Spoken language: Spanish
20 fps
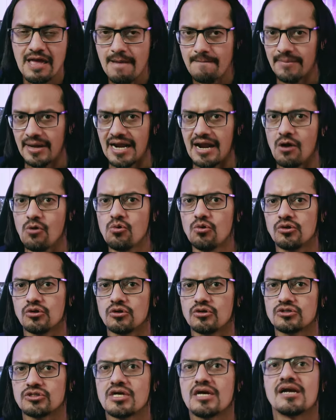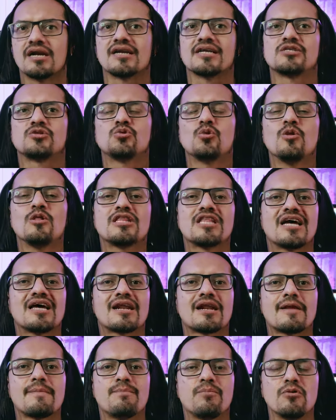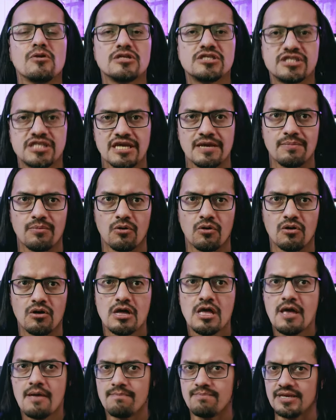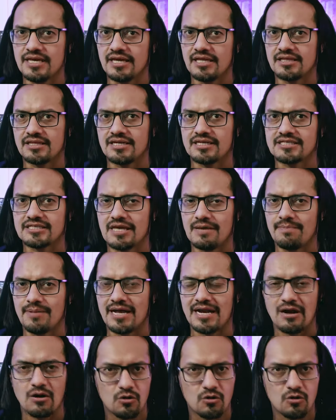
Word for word: Para unos resulta repulsivo, mientras que para